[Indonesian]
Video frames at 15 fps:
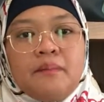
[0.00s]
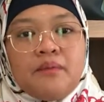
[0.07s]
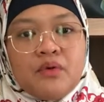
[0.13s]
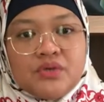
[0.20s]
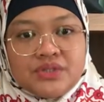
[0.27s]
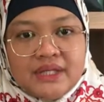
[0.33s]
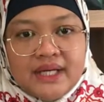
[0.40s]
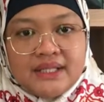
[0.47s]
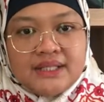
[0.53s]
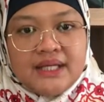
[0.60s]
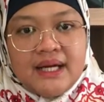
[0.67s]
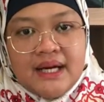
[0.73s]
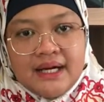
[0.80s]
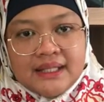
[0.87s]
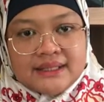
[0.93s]
proses
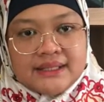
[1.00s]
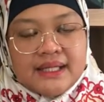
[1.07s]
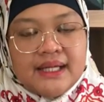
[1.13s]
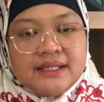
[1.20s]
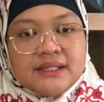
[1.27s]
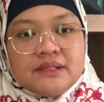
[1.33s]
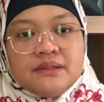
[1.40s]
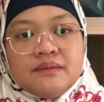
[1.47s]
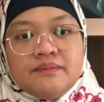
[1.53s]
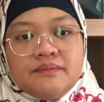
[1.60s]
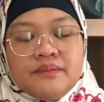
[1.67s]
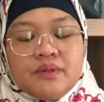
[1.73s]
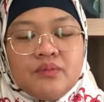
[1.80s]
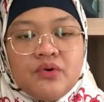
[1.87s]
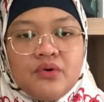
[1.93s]
ya akses
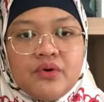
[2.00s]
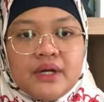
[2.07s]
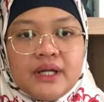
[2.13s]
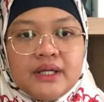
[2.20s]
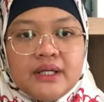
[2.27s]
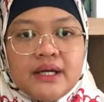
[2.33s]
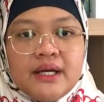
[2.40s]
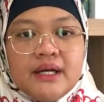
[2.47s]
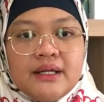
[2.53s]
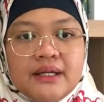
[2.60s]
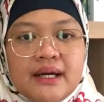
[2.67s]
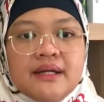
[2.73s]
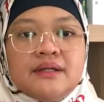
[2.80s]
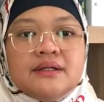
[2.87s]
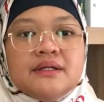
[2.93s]
permohonannya
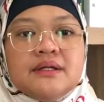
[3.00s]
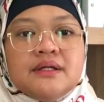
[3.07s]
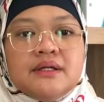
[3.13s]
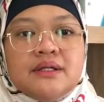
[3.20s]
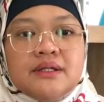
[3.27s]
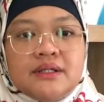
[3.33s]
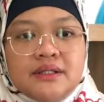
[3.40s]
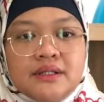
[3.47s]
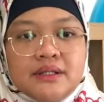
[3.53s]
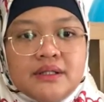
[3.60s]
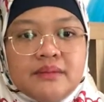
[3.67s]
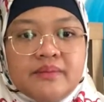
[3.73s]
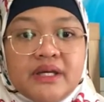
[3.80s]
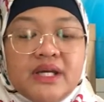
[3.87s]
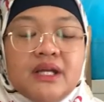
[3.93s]
dan e,
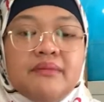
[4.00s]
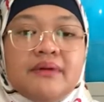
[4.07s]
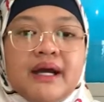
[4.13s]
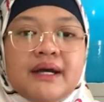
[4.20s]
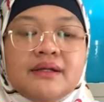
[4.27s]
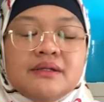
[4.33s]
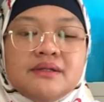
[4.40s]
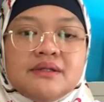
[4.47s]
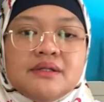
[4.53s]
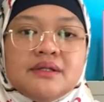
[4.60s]
mengirimkan